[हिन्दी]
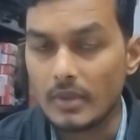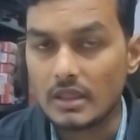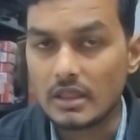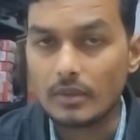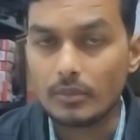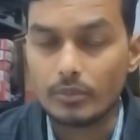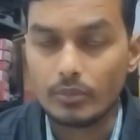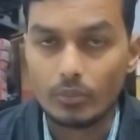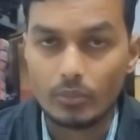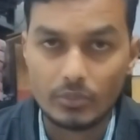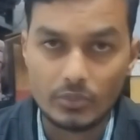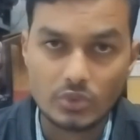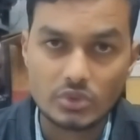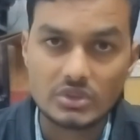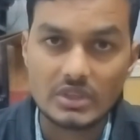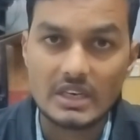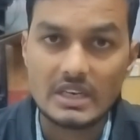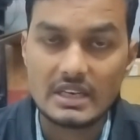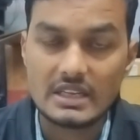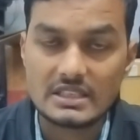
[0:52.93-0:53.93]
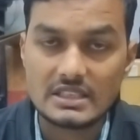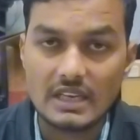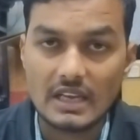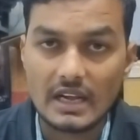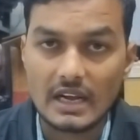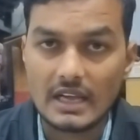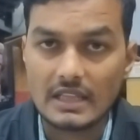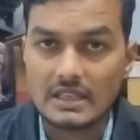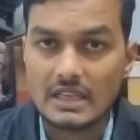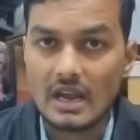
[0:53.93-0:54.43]
मतलब उस तरीके से
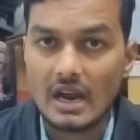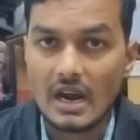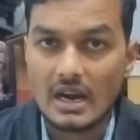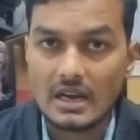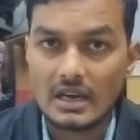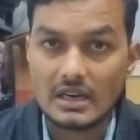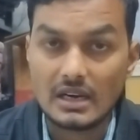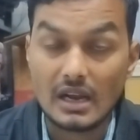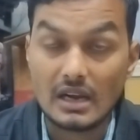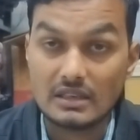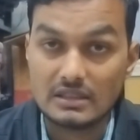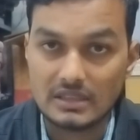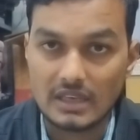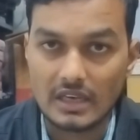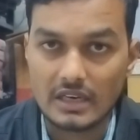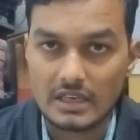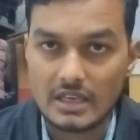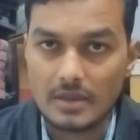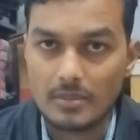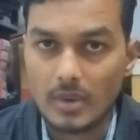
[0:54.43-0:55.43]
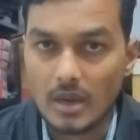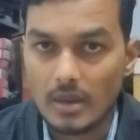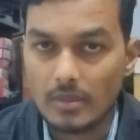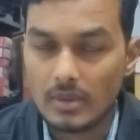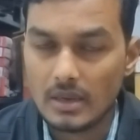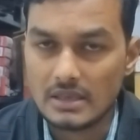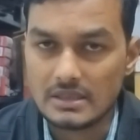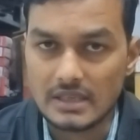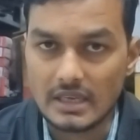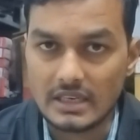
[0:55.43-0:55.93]
लगाते आठ हज़ार हजार के
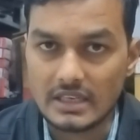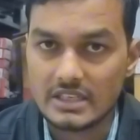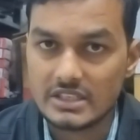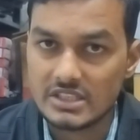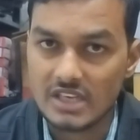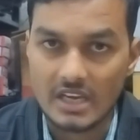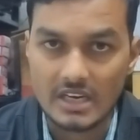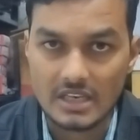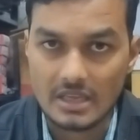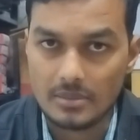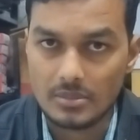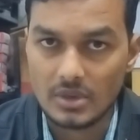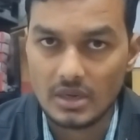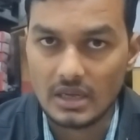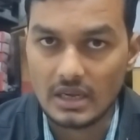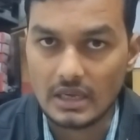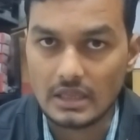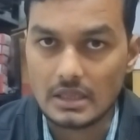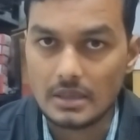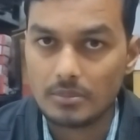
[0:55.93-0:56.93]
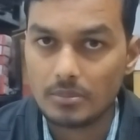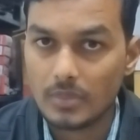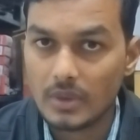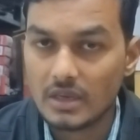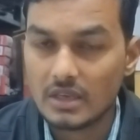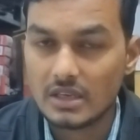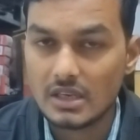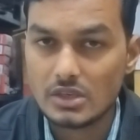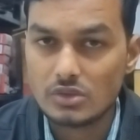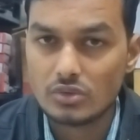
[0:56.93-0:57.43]
बारह बारह हजार के चार कैमरा लगाते
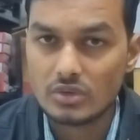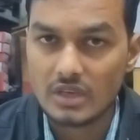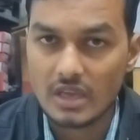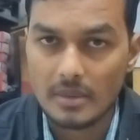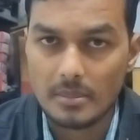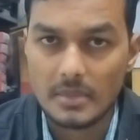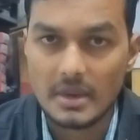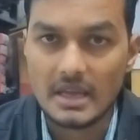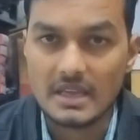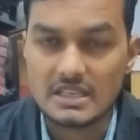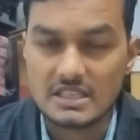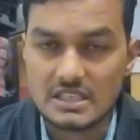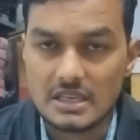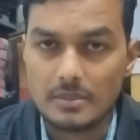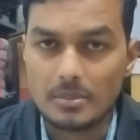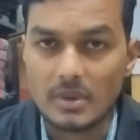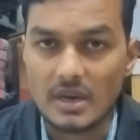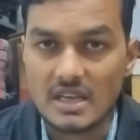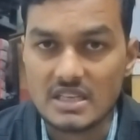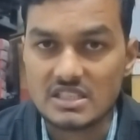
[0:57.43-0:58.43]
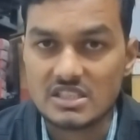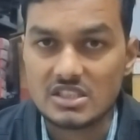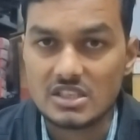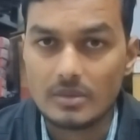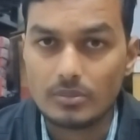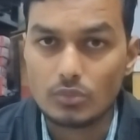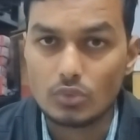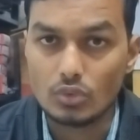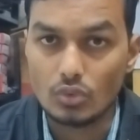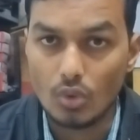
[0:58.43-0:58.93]
पर ये जो कैमरा इसकी प्राइस
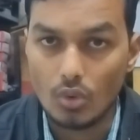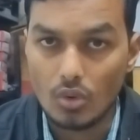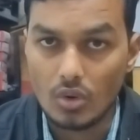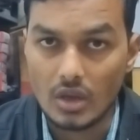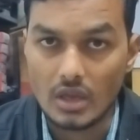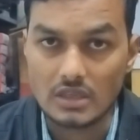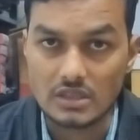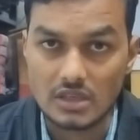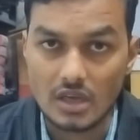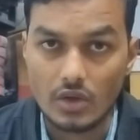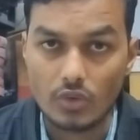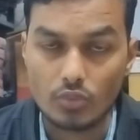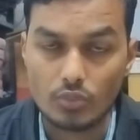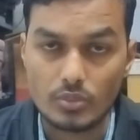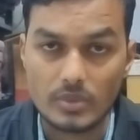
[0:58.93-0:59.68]
सिर्फ दो हजार